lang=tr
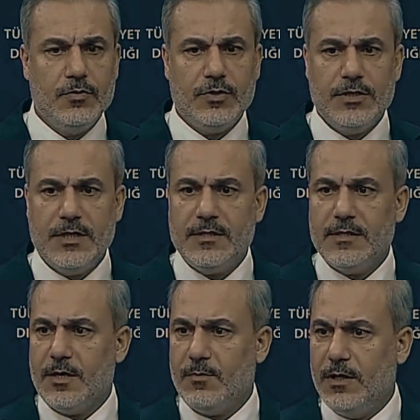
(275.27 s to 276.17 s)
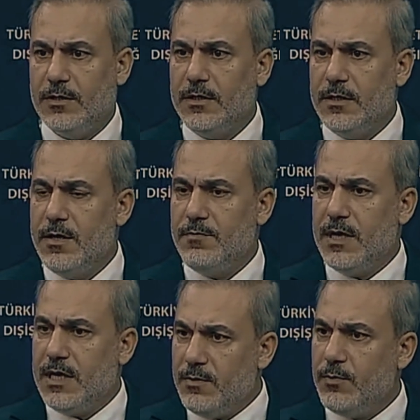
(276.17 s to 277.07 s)
şiddet sarmalının
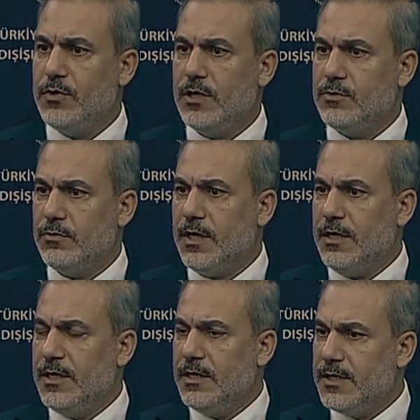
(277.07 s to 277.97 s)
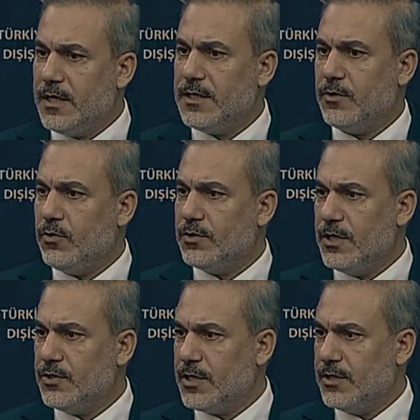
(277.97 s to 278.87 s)
belli bir müddet sonra tekrar ortaya
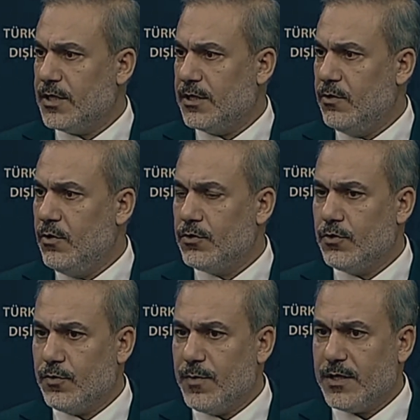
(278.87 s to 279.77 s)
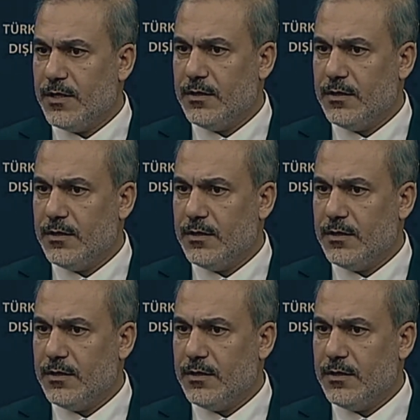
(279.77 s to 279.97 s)
çıkacağını öngörmek